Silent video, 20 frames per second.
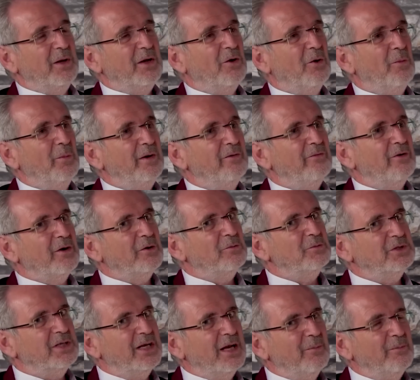bekommen,
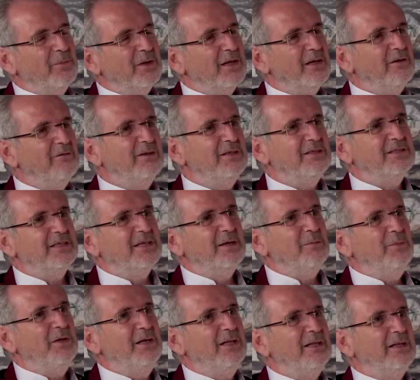warum sterben in gewissen
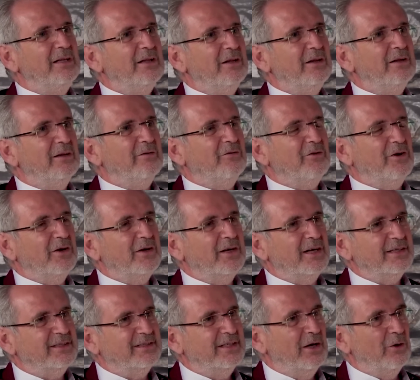Gebieten äh,
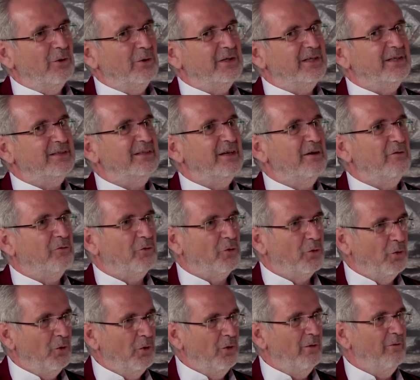Frankreichs die Leute sehr
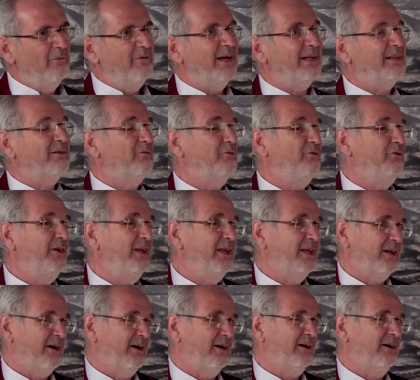früh, werden mhm. viel
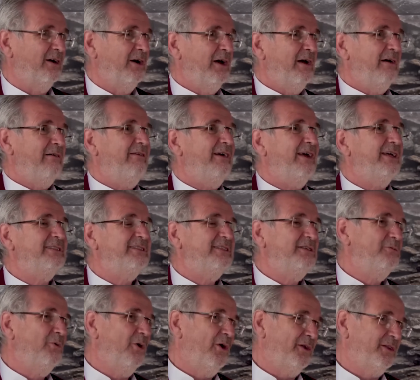krank, während
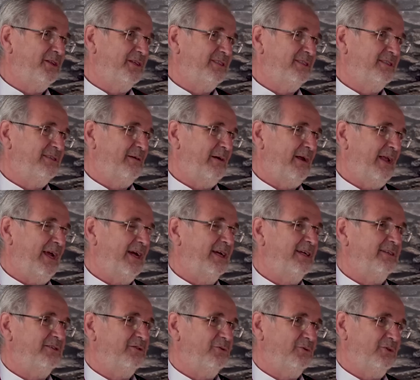sie woanders
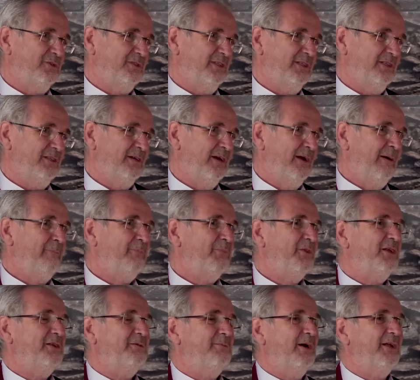kerngesund sind.
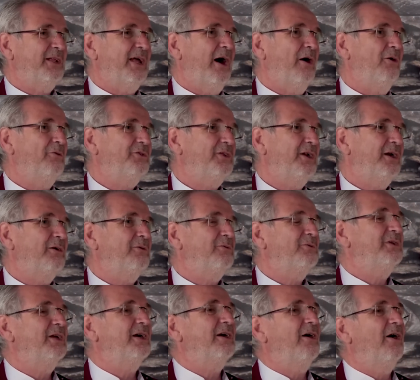Das war der Auftrag
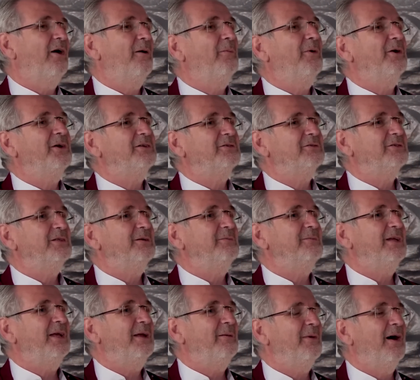und er kam halt zu
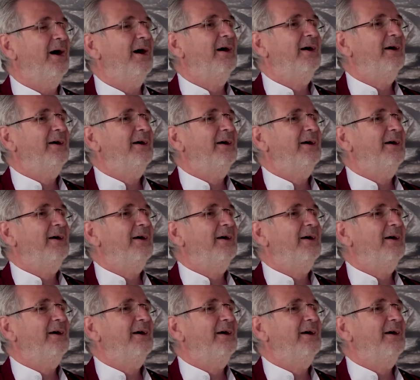dem Thema,